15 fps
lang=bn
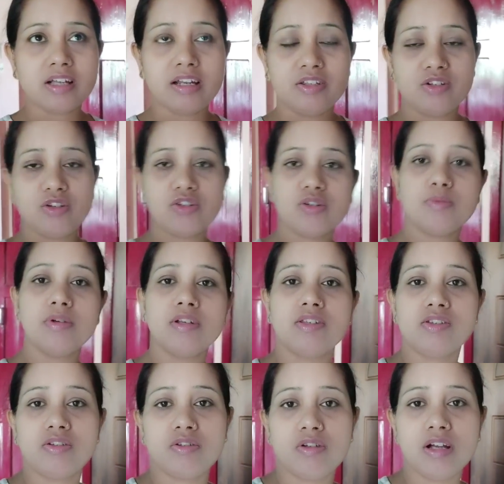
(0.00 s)
সাড়ে ছটার সময়
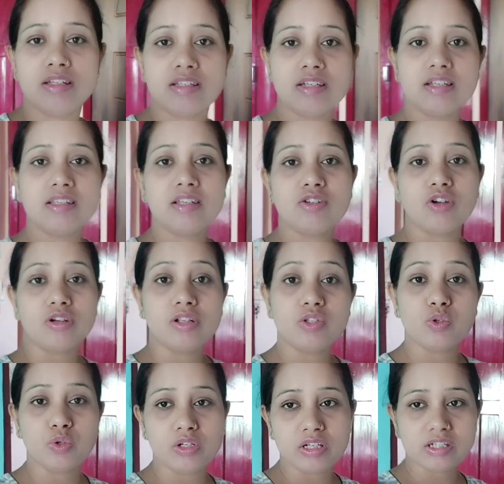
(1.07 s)
এসেছিল আজকে এসে ছটা
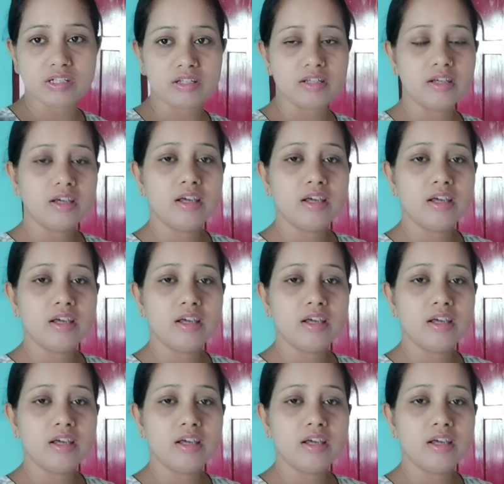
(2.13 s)
চল্লিশে